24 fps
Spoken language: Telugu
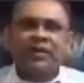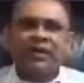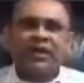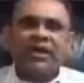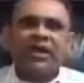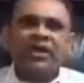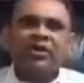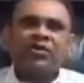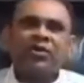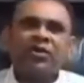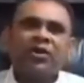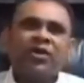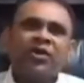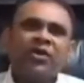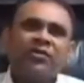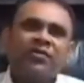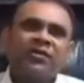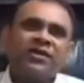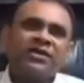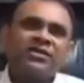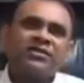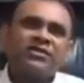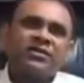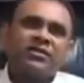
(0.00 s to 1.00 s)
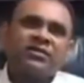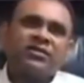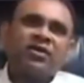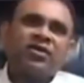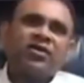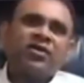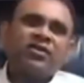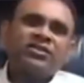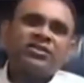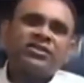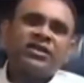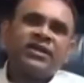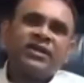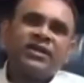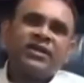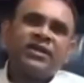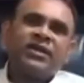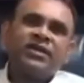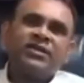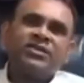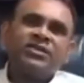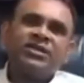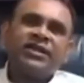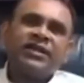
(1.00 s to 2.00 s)
ఈ కరోనా వైరస్
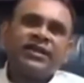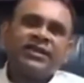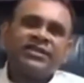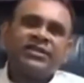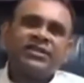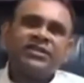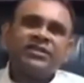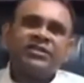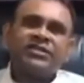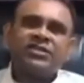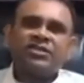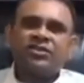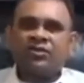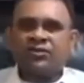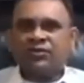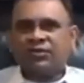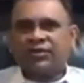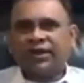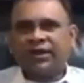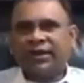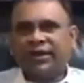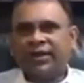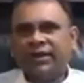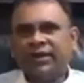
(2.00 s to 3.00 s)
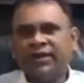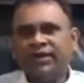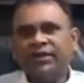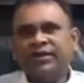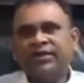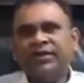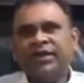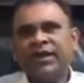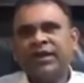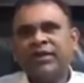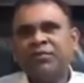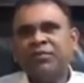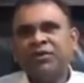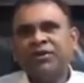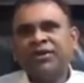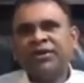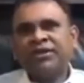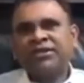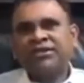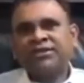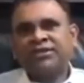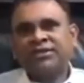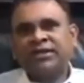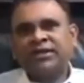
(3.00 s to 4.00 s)
కాన్స్టెంట్గా జెనెటిక్ చేంజెస్ జరుగుతున్నాయండి దాన్ని
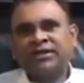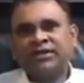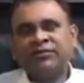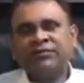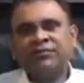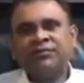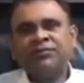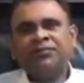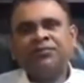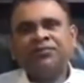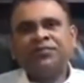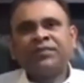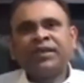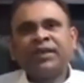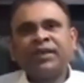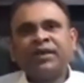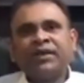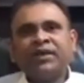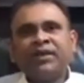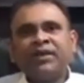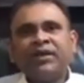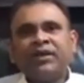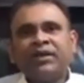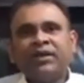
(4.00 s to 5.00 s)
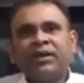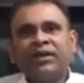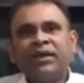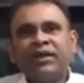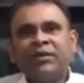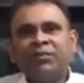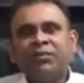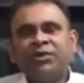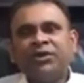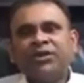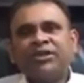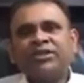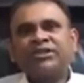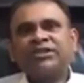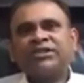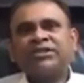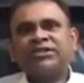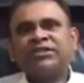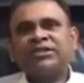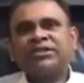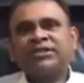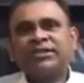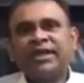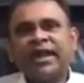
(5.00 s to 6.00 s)
మ్యూటేషన్స్ అంటాం ఈ మ్యూటేషన్స్
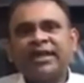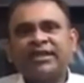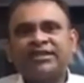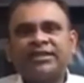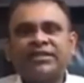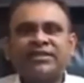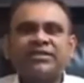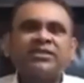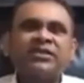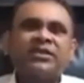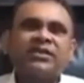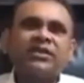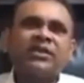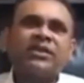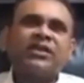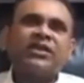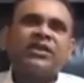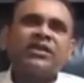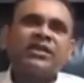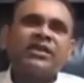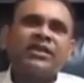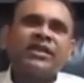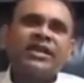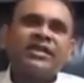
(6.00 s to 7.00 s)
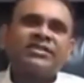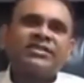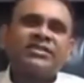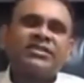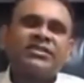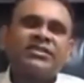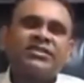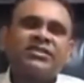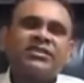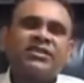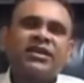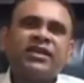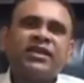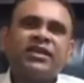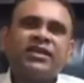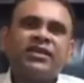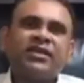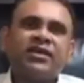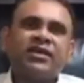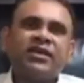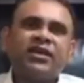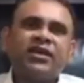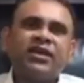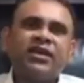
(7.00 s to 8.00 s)
ట్రాక్ చేస్తానికి నెక్స్ట్ స్ట్రెయిన్
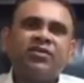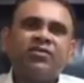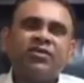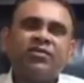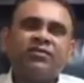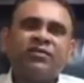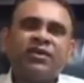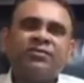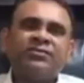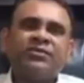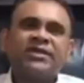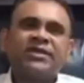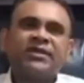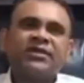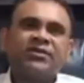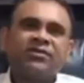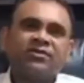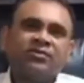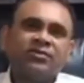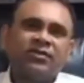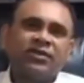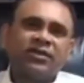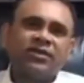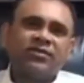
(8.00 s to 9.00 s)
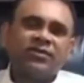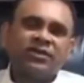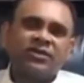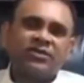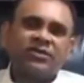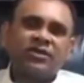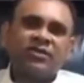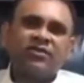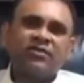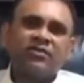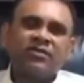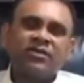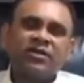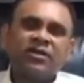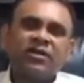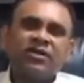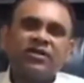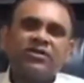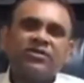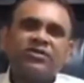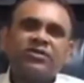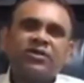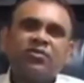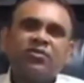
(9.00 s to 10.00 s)
అనే ఒక వెబ్సైట్ ఉంది యూఎస్లో
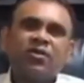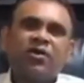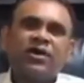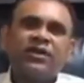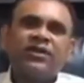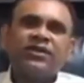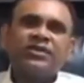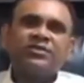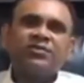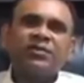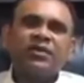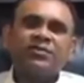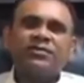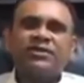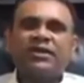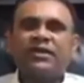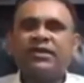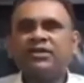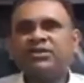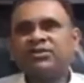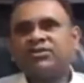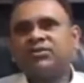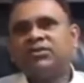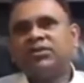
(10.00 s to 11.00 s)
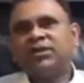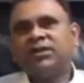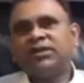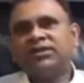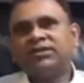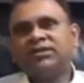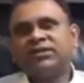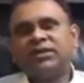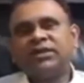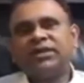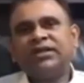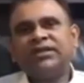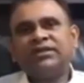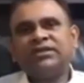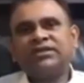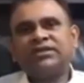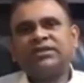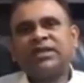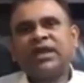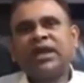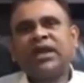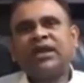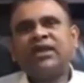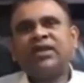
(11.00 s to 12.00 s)
So what this website is doing is it's
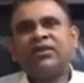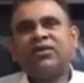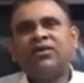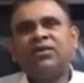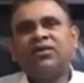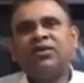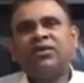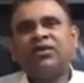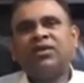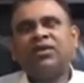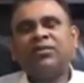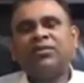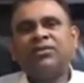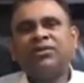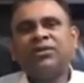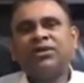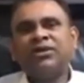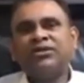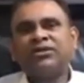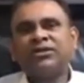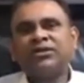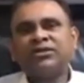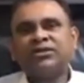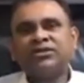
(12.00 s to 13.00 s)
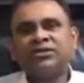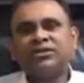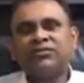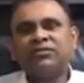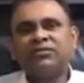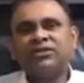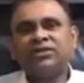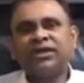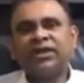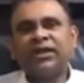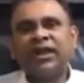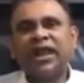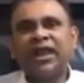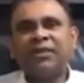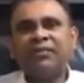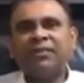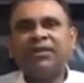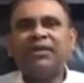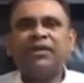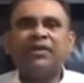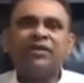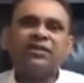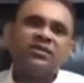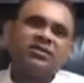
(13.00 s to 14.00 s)
tracking all the mutations which are
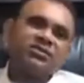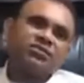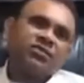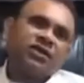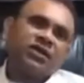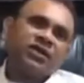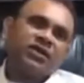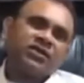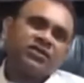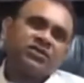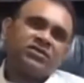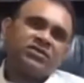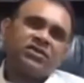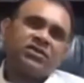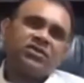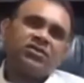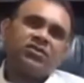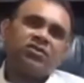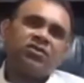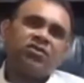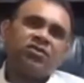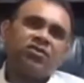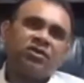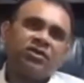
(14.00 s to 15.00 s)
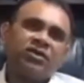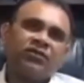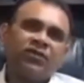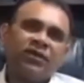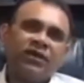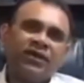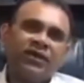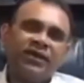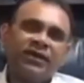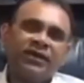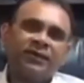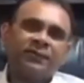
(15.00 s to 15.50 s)
happening in this virus throughout the world.